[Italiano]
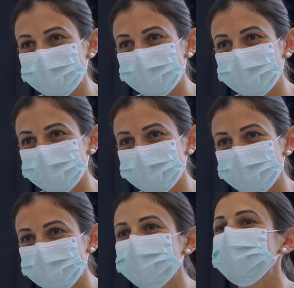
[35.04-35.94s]

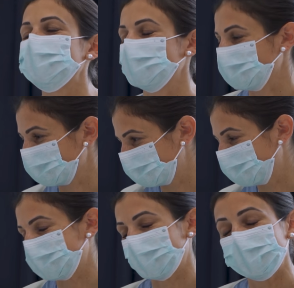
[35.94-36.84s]
svolte nella
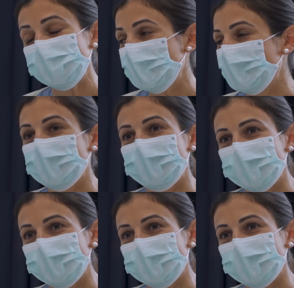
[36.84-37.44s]
massima sicurezza.